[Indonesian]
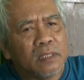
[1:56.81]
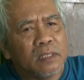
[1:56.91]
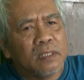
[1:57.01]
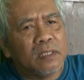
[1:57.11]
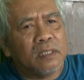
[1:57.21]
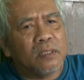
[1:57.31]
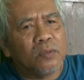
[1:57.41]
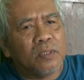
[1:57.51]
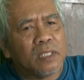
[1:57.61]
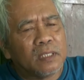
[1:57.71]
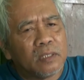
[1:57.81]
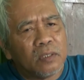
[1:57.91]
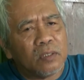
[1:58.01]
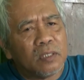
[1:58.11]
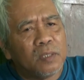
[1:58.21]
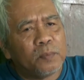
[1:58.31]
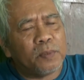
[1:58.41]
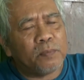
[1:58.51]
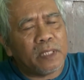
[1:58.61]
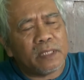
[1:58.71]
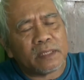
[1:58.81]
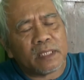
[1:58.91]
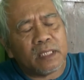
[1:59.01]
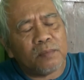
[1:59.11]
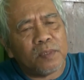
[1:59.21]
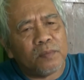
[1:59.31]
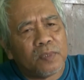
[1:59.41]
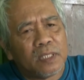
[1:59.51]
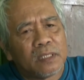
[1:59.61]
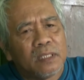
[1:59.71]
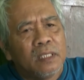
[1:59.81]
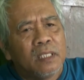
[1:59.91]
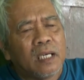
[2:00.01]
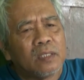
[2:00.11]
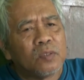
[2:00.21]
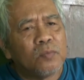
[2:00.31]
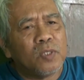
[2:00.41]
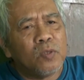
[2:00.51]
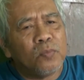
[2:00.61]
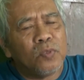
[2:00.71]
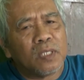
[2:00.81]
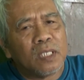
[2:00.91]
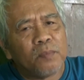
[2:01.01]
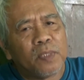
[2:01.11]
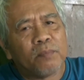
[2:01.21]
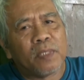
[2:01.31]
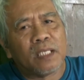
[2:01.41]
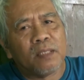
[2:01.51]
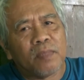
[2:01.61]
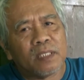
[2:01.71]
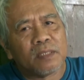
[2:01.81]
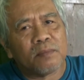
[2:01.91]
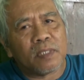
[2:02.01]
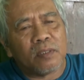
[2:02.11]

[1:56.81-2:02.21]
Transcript: uh, ukiran telur lebih baik saya membuat atau mengumpulkan berbagai macam